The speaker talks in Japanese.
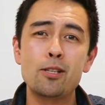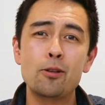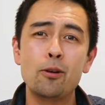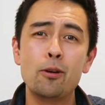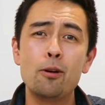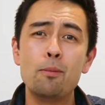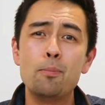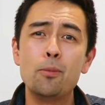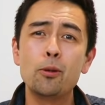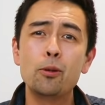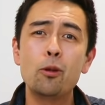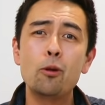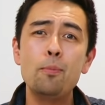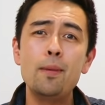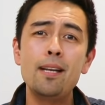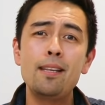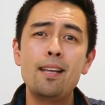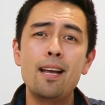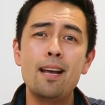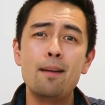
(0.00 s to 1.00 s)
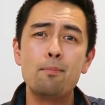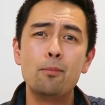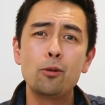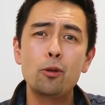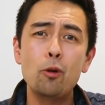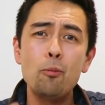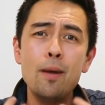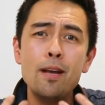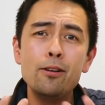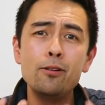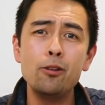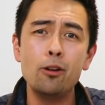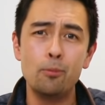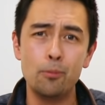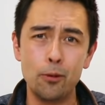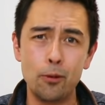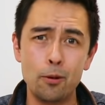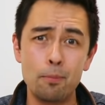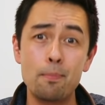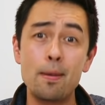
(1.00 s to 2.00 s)
それを求めて、求めるの
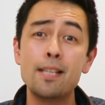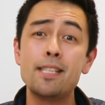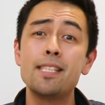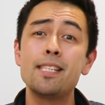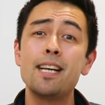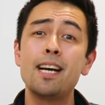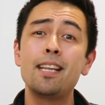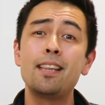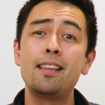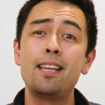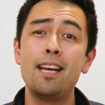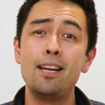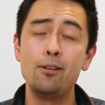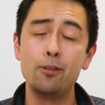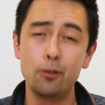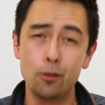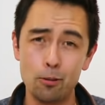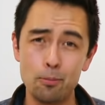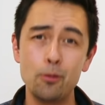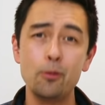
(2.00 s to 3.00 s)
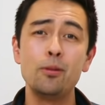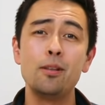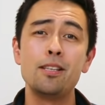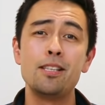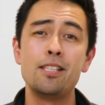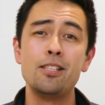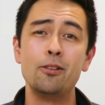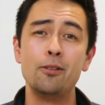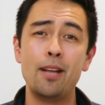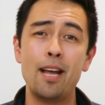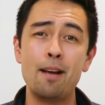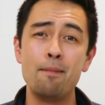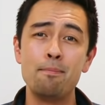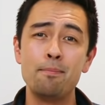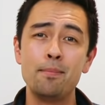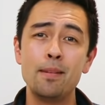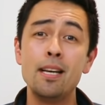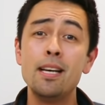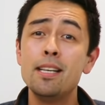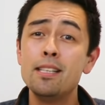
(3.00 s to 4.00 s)
も間違っていると思うんですよ
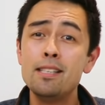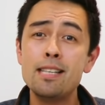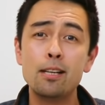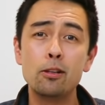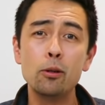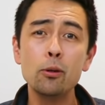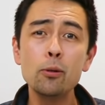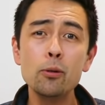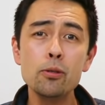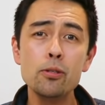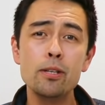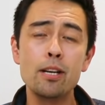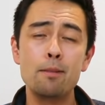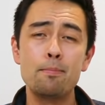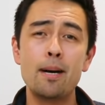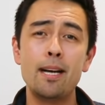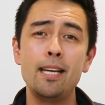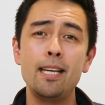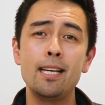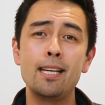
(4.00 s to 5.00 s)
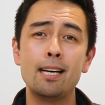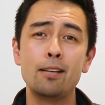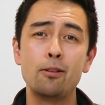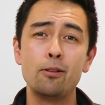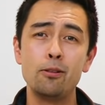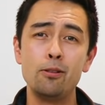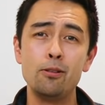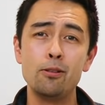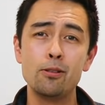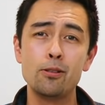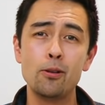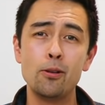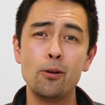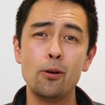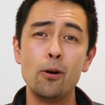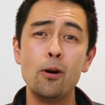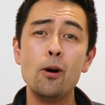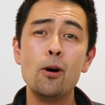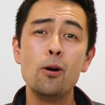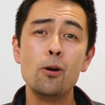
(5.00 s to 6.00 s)
ね。じゃあどうすればいいかという
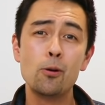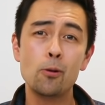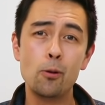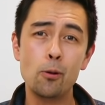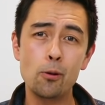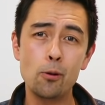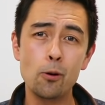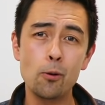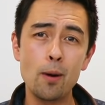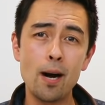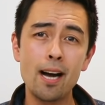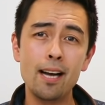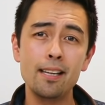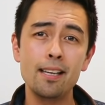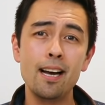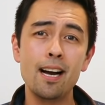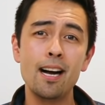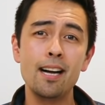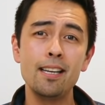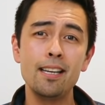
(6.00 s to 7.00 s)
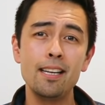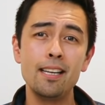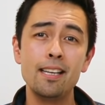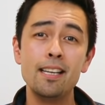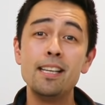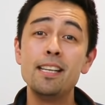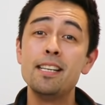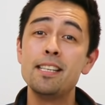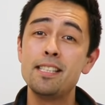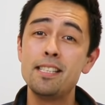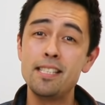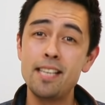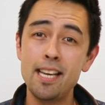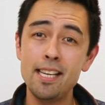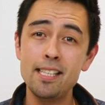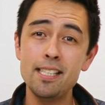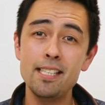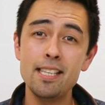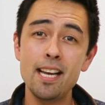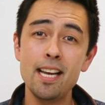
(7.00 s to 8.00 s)
と、ここはやはり
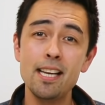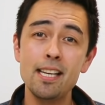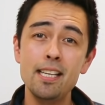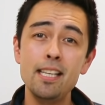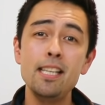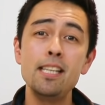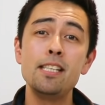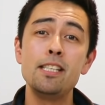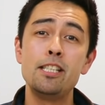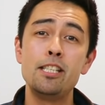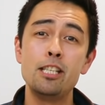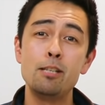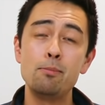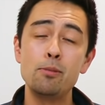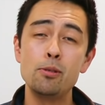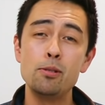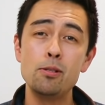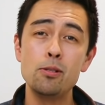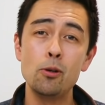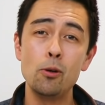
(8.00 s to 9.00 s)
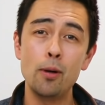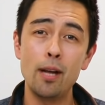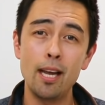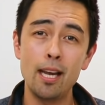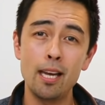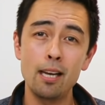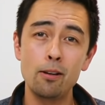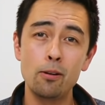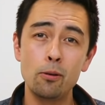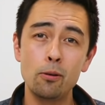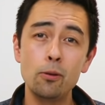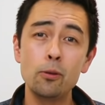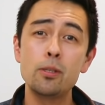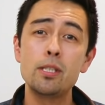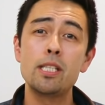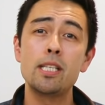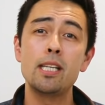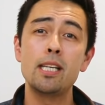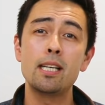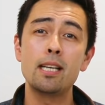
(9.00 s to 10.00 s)
先生に自分の英語を
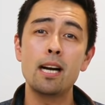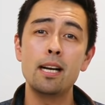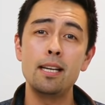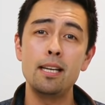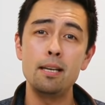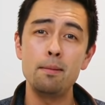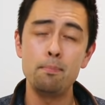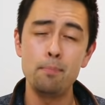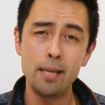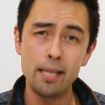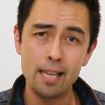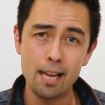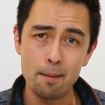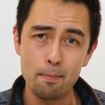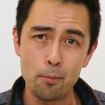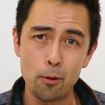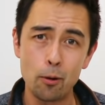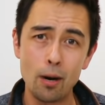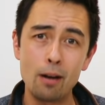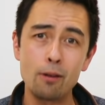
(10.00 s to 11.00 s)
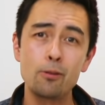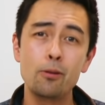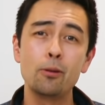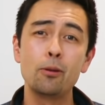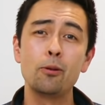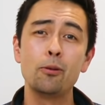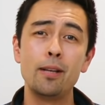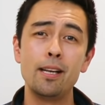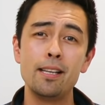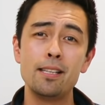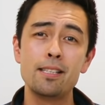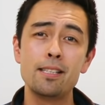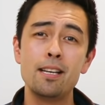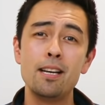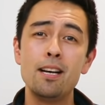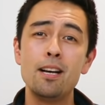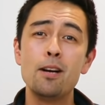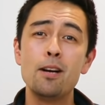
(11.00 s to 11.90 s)
しっかり見てもらうことです。